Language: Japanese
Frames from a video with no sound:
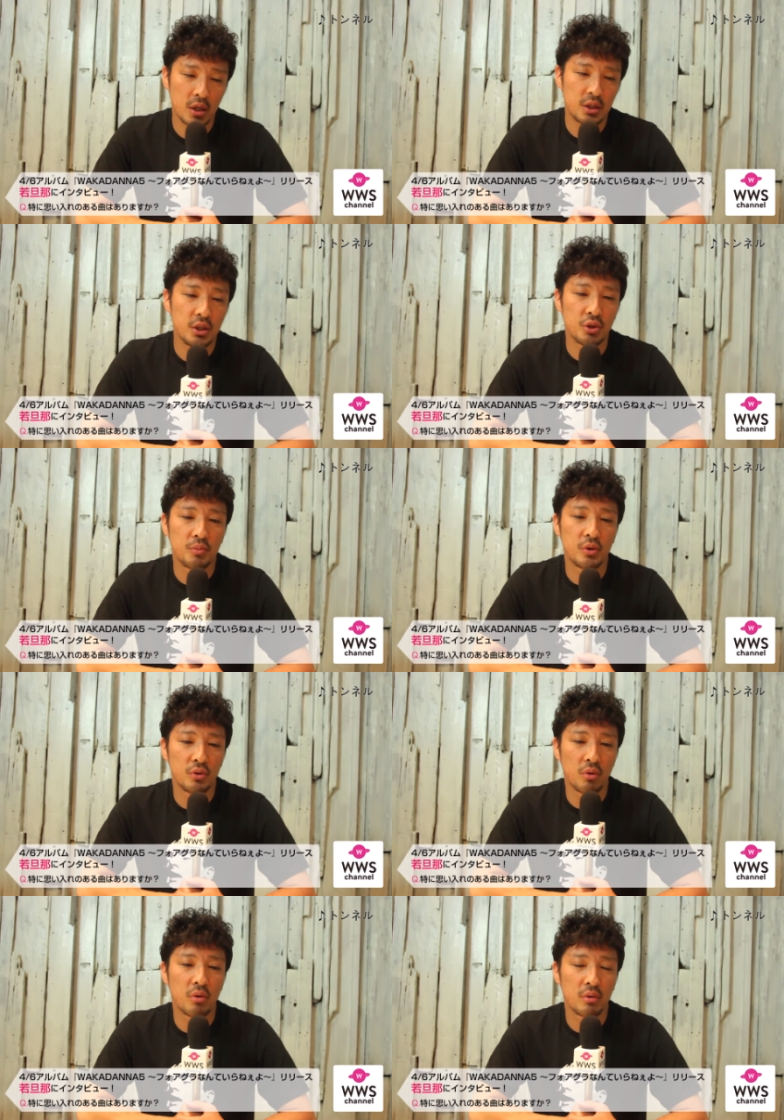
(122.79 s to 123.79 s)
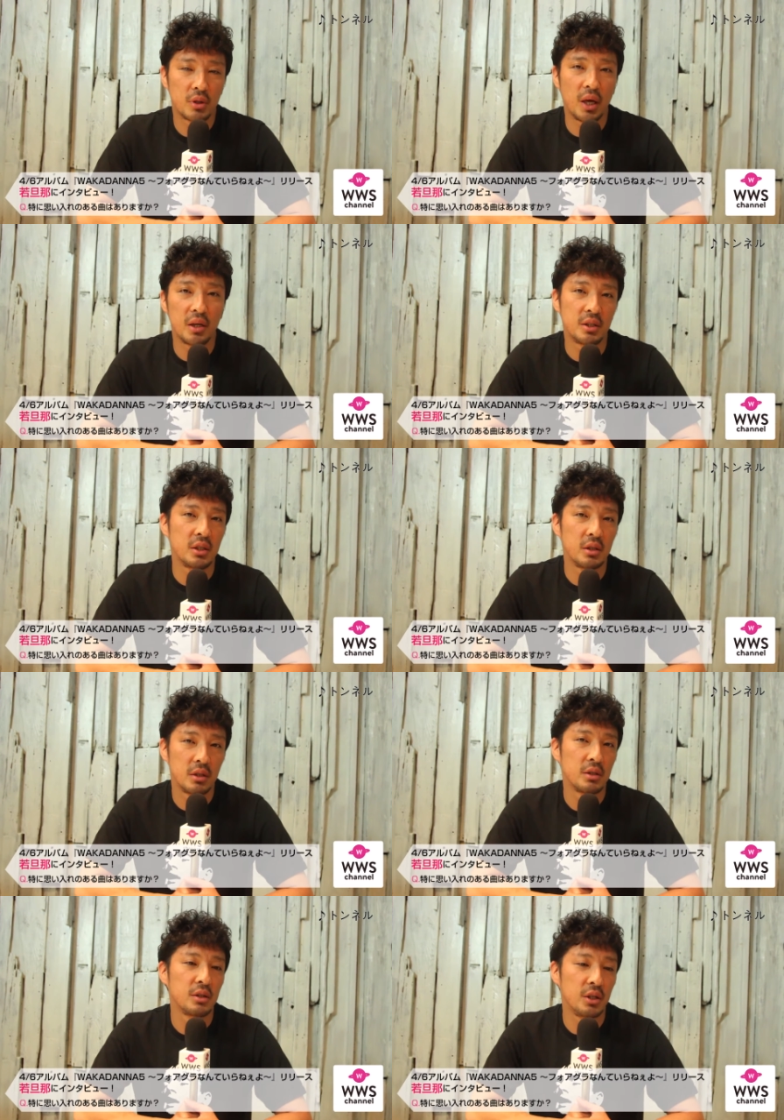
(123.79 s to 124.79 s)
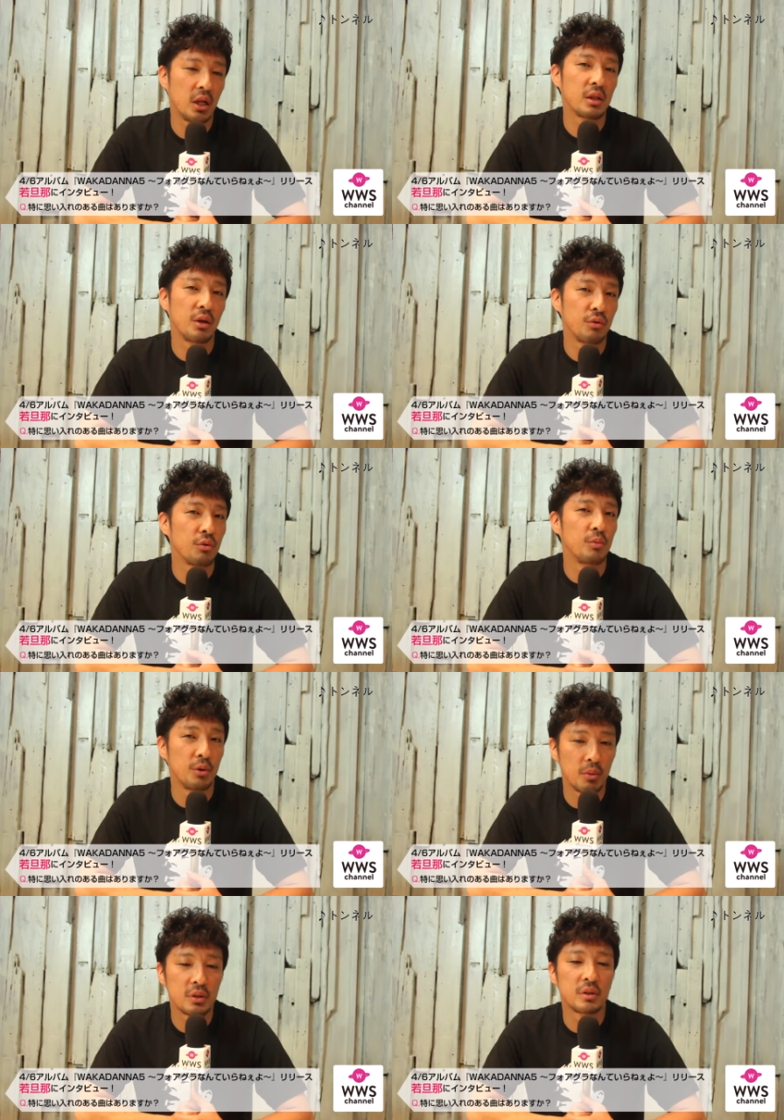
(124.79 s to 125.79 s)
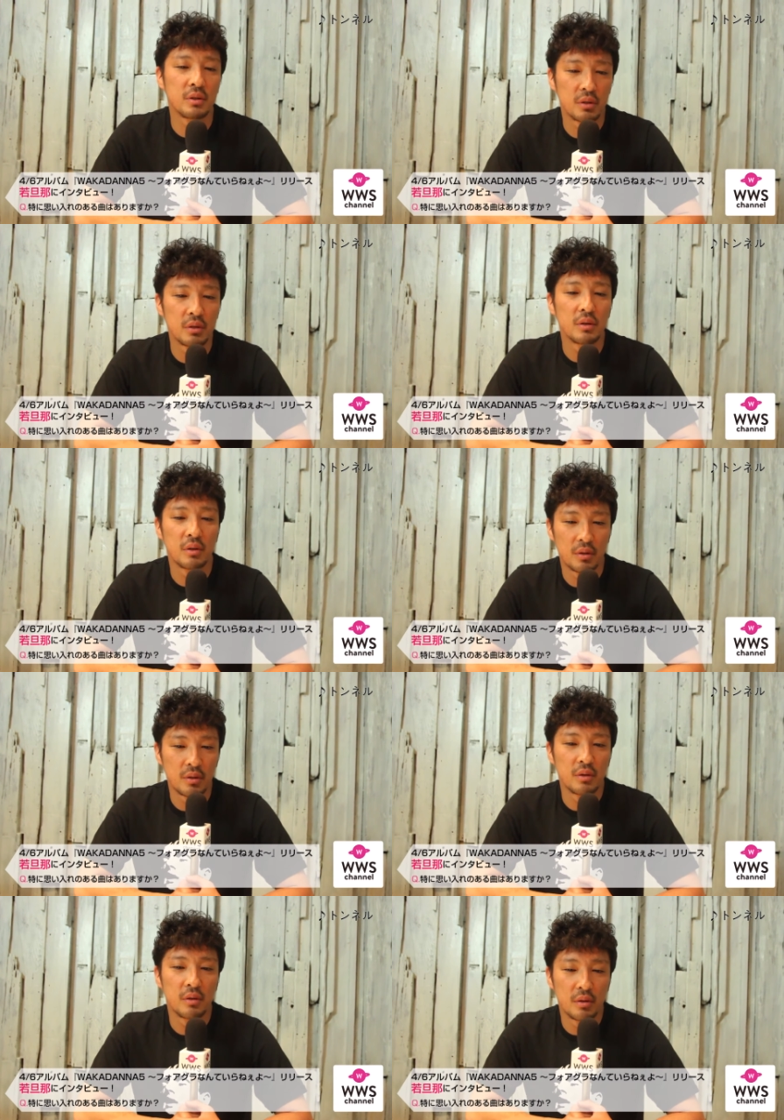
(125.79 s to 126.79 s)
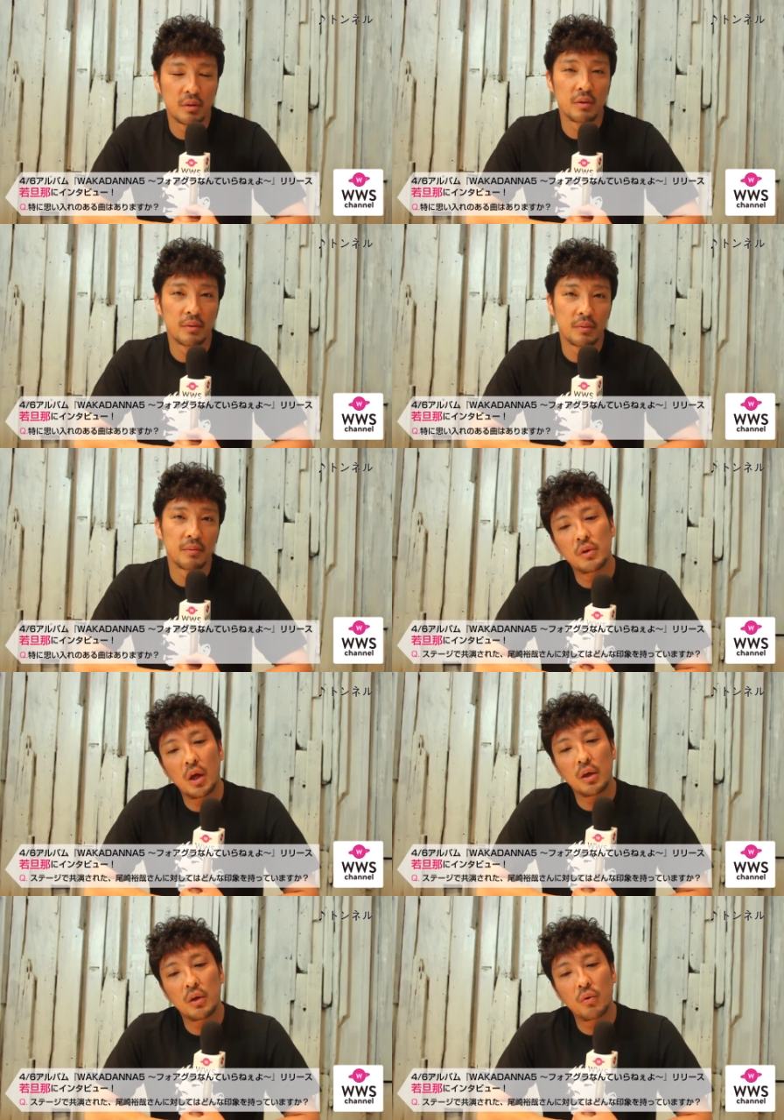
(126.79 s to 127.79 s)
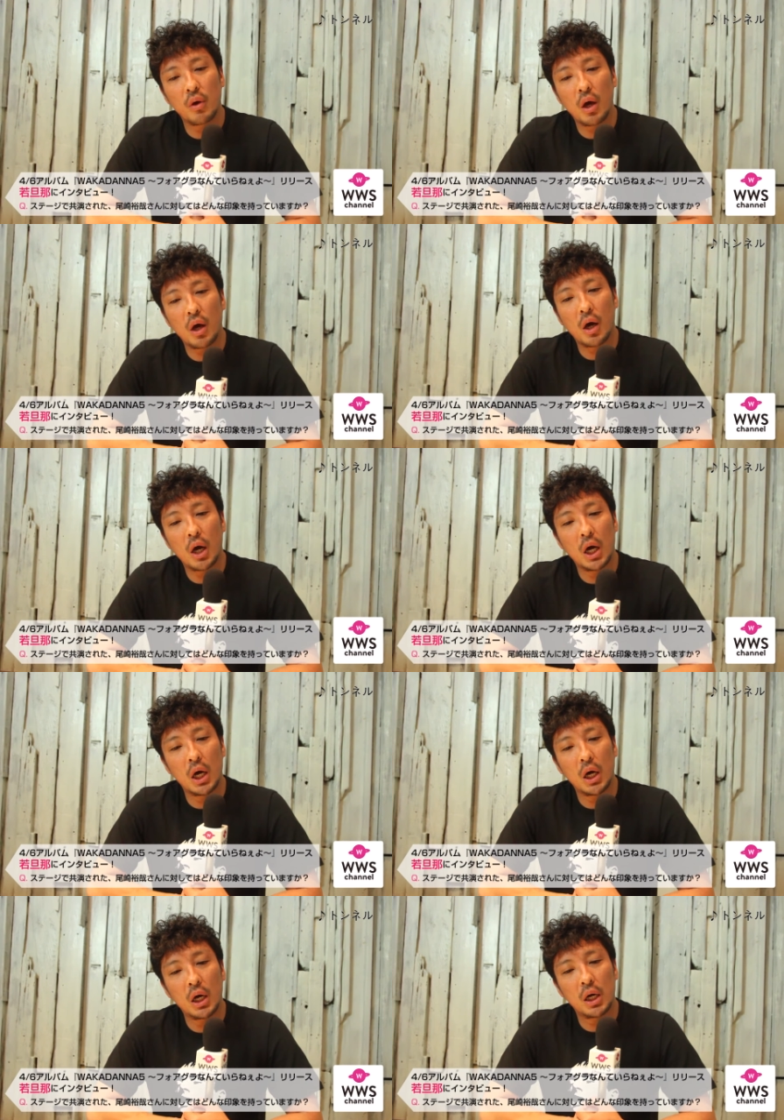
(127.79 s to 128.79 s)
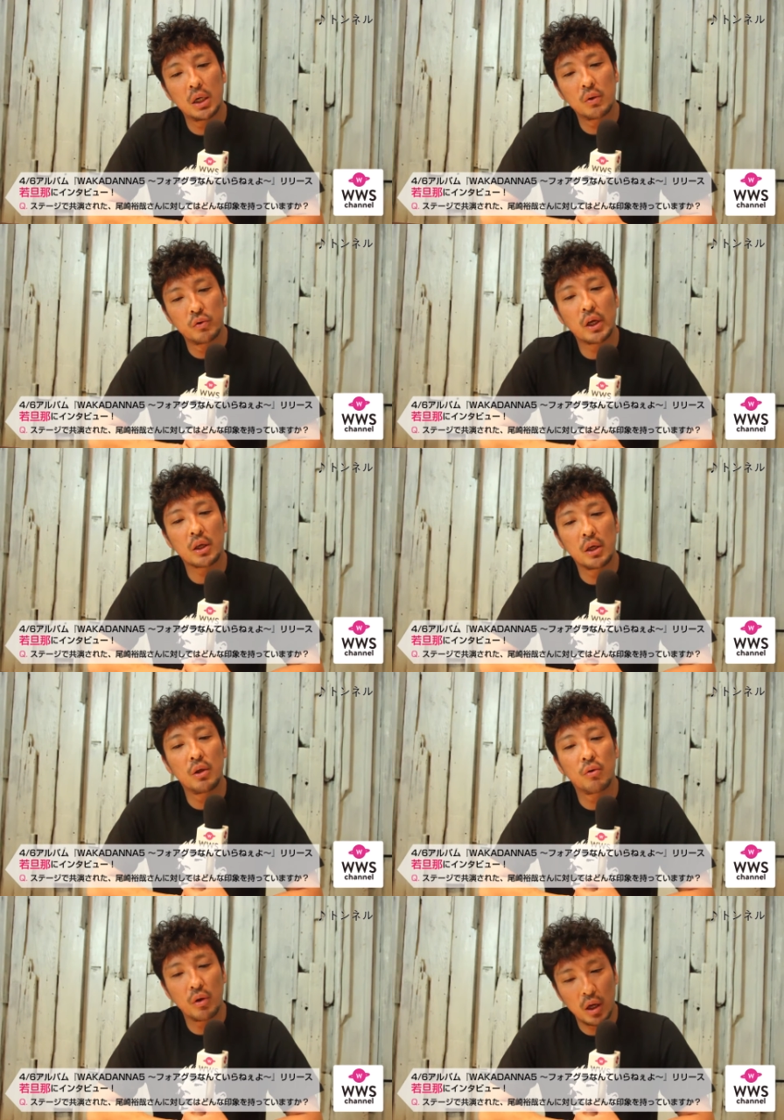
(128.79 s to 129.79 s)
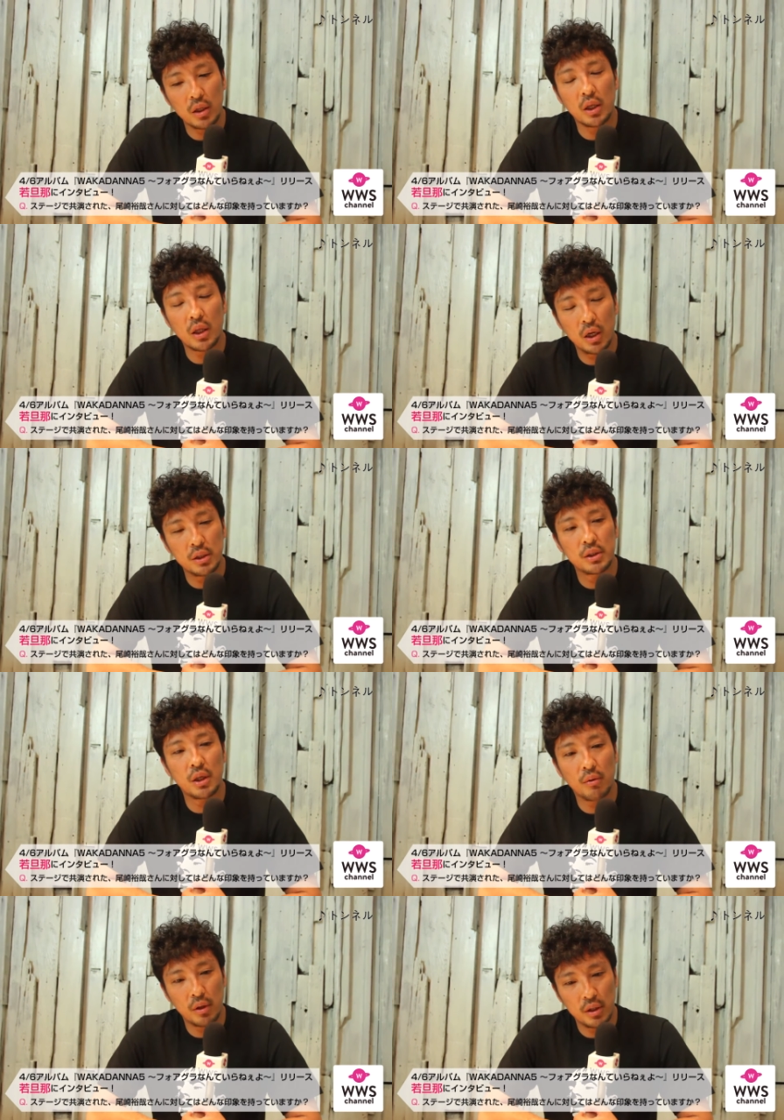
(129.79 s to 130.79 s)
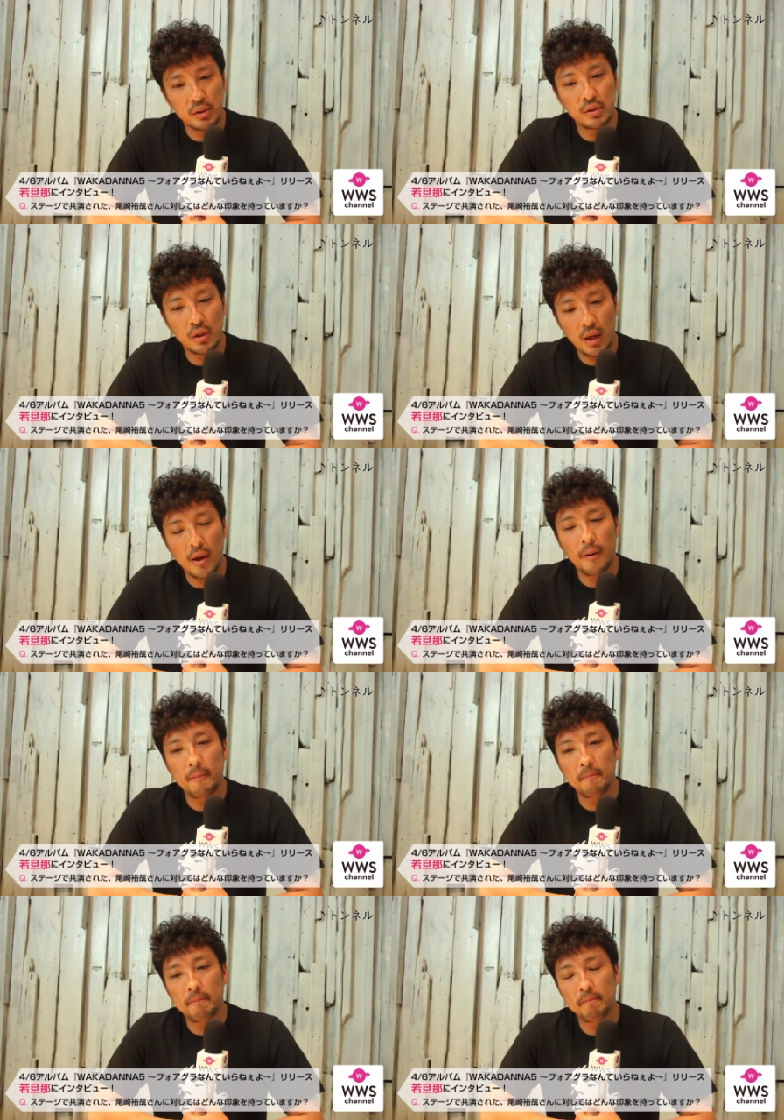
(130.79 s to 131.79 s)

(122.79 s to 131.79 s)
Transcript: 新しい自分の提示になってると思います。ですね、広谷尾崎広谷に対してはですね